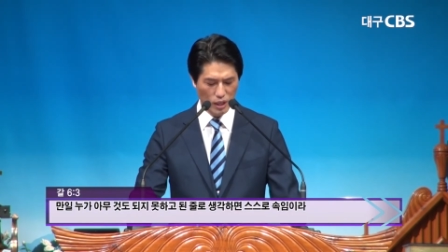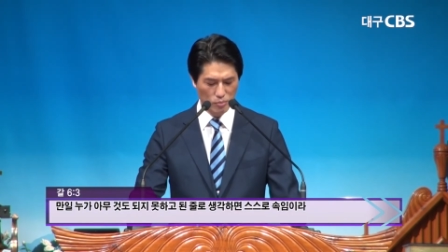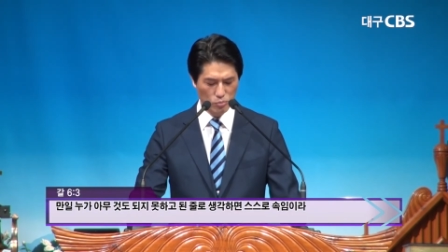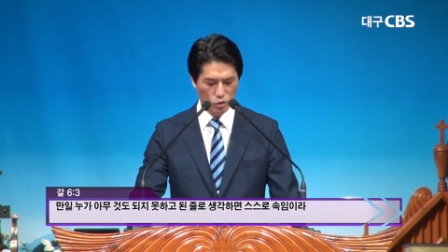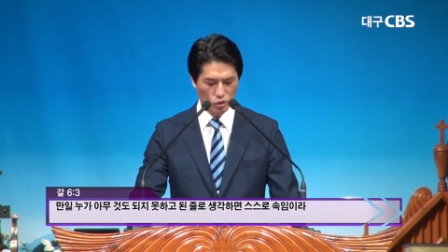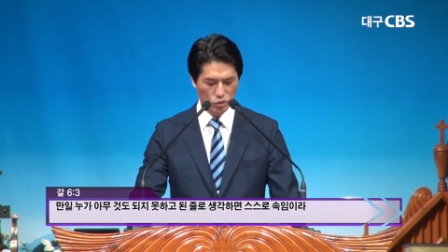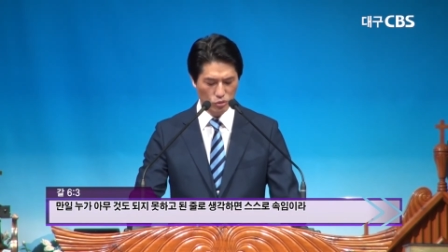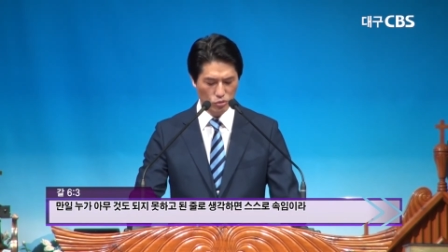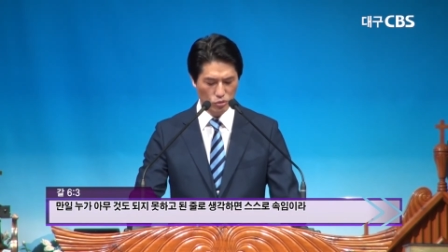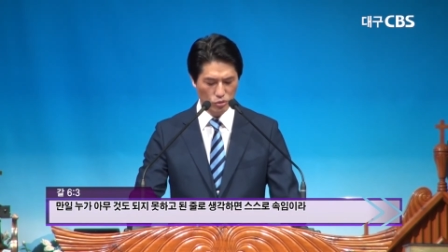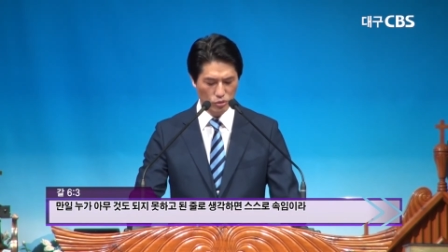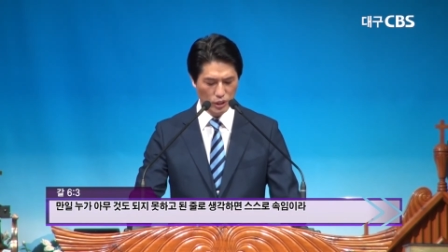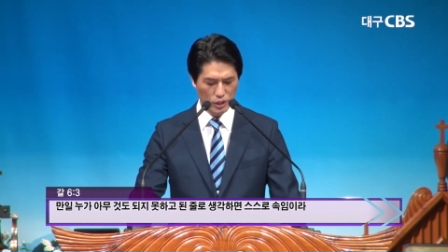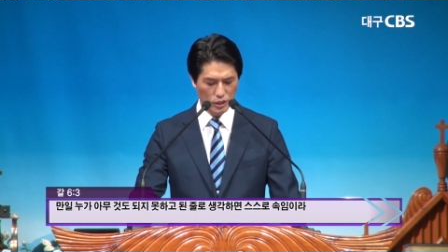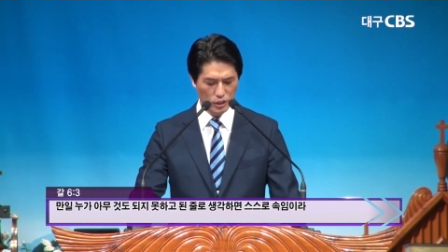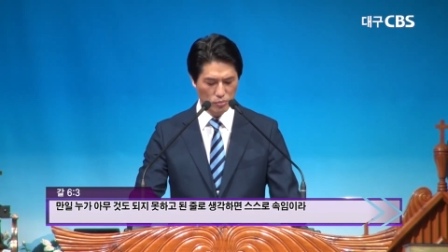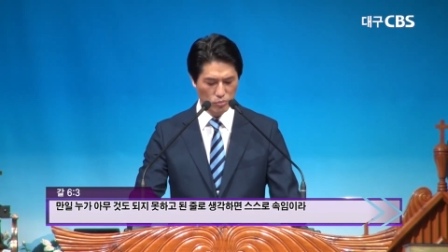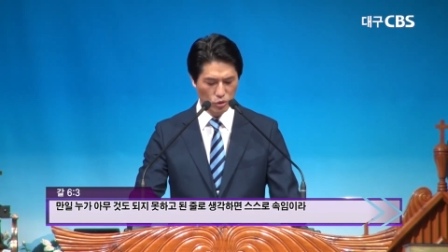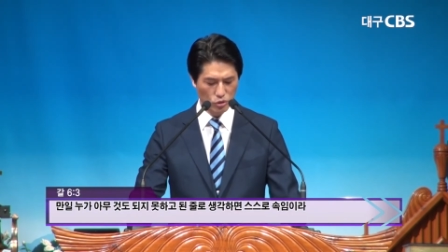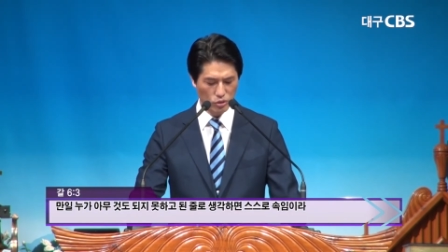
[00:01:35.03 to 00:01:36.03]
아무것도
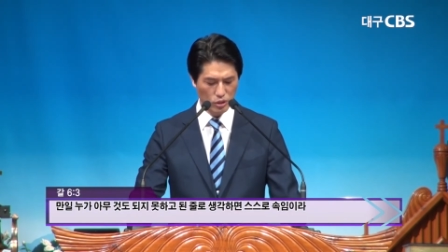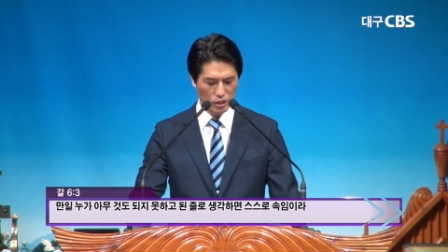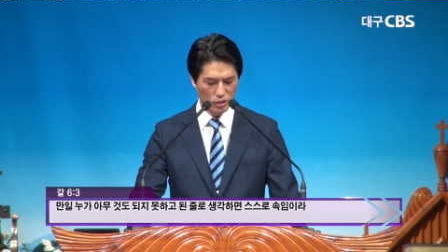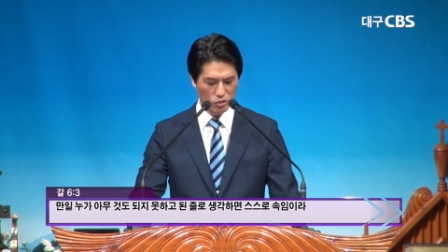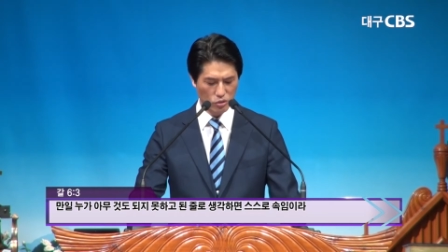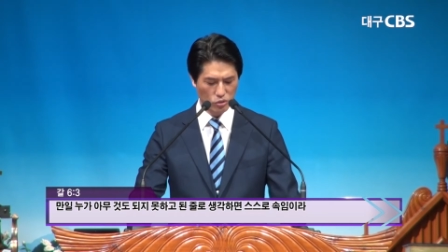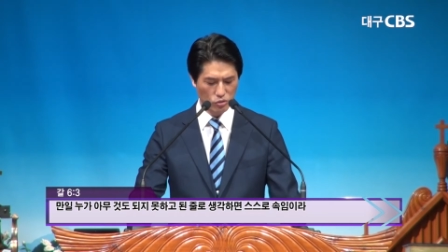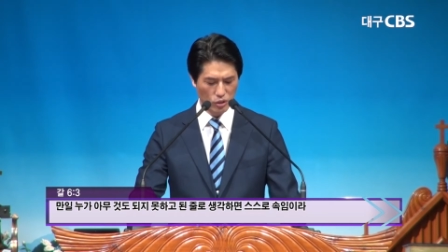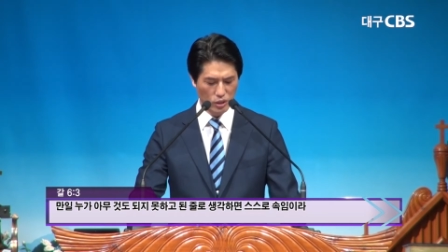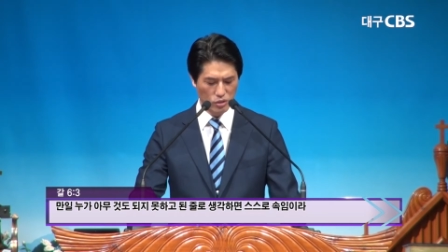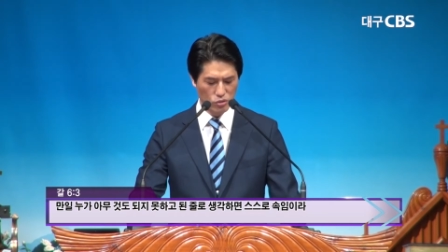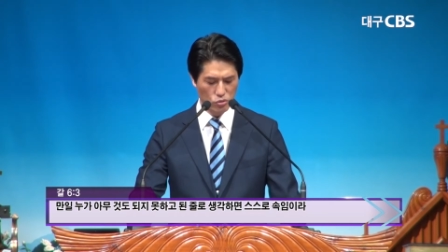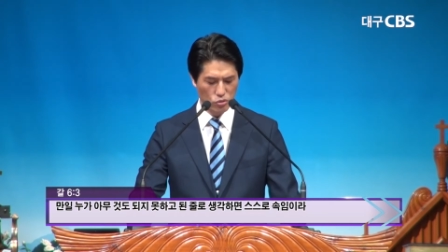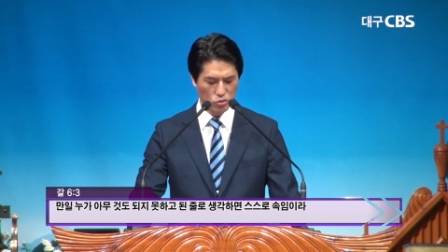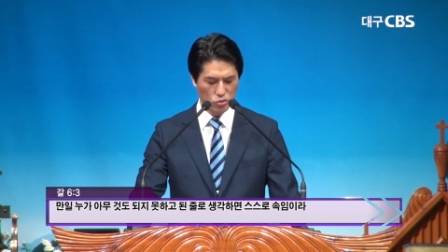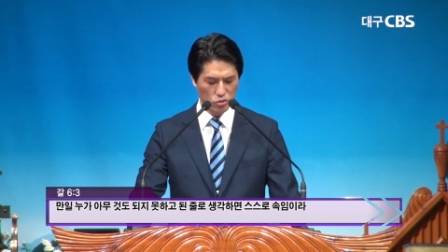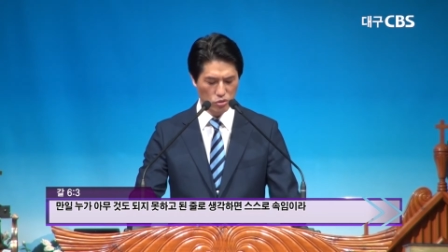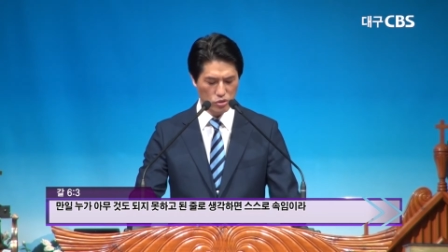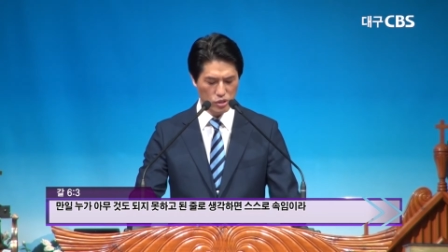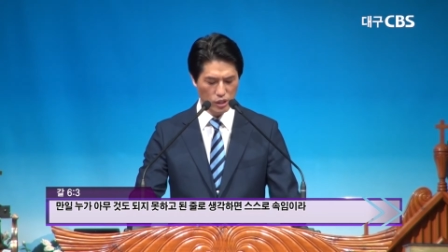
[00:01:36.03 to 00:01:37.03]
되지 못하고 된
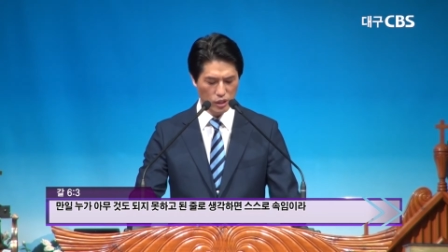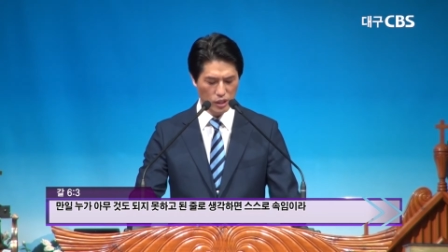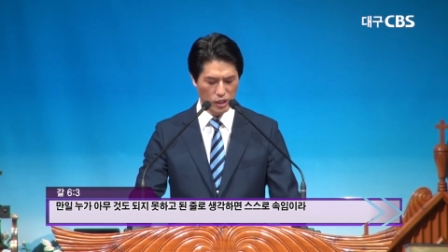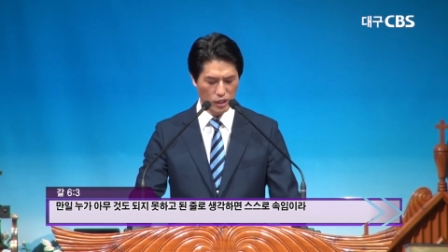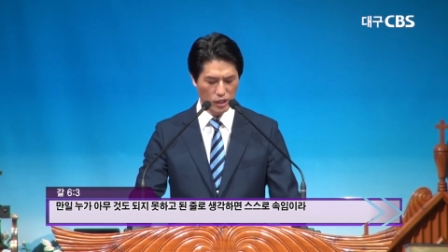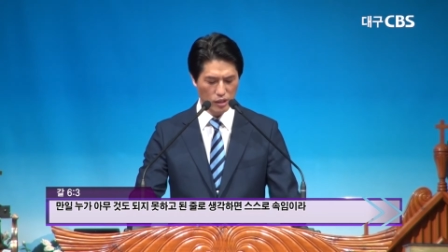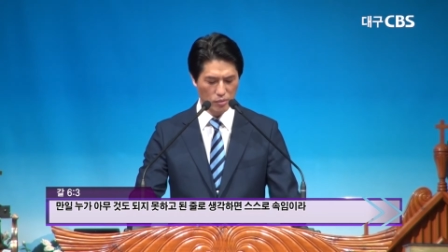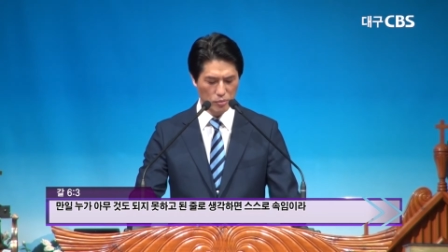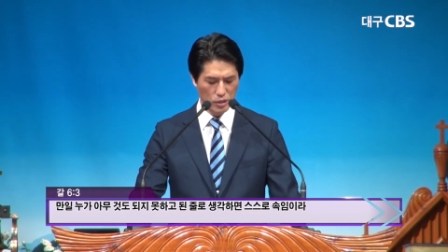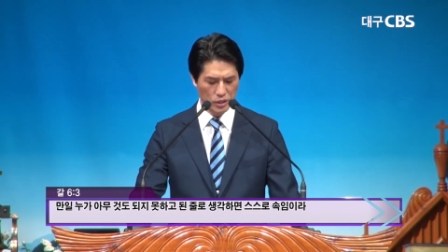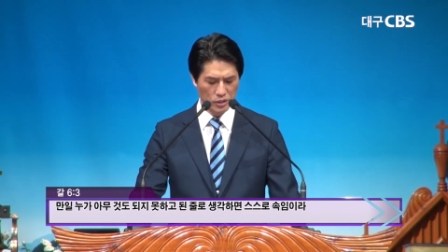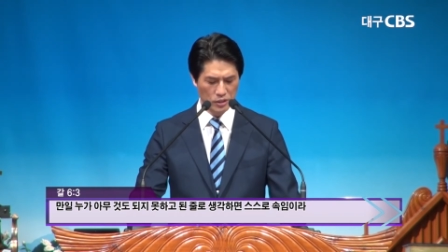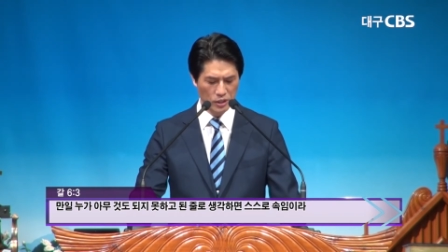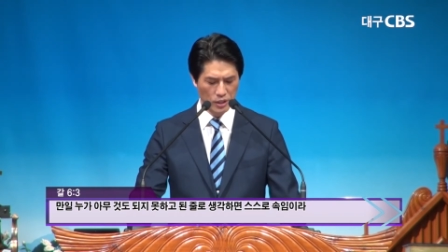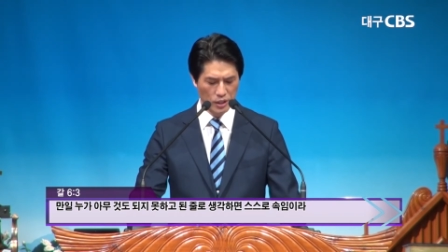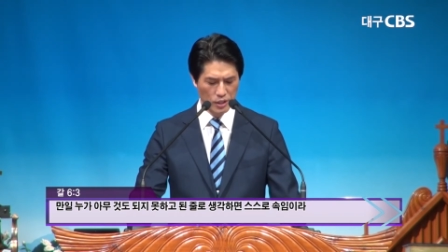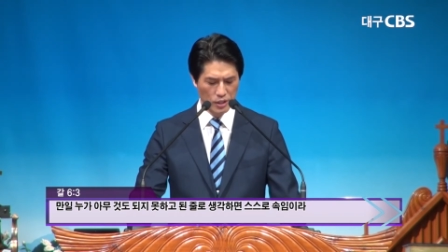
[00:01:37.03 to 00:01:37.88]
줄로 생각하면